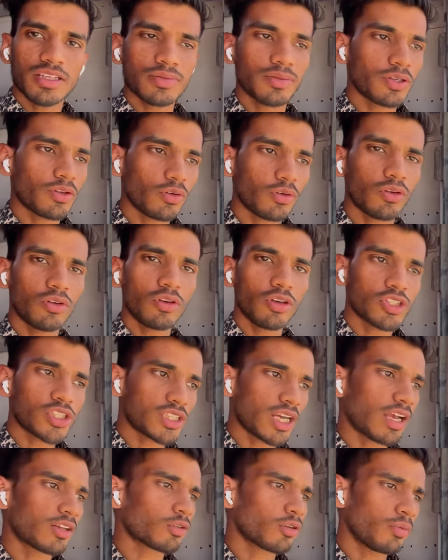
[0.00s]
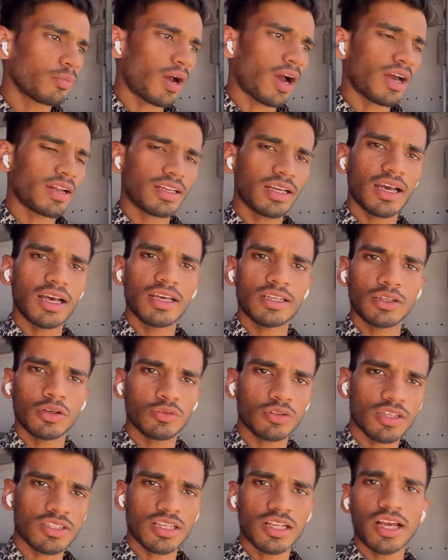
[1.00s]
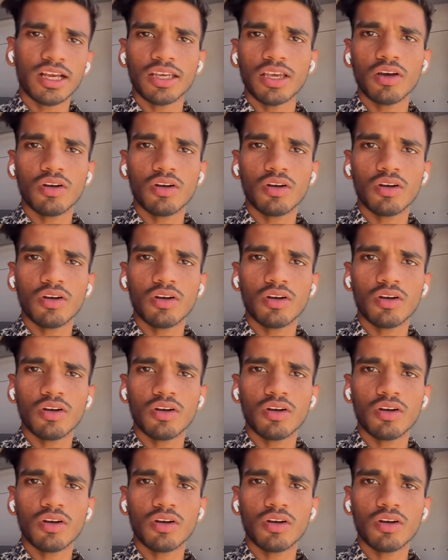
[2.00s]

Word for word: दस मिनट रुकी होगी और शायद कोई बाहर या इधर उधर चला गया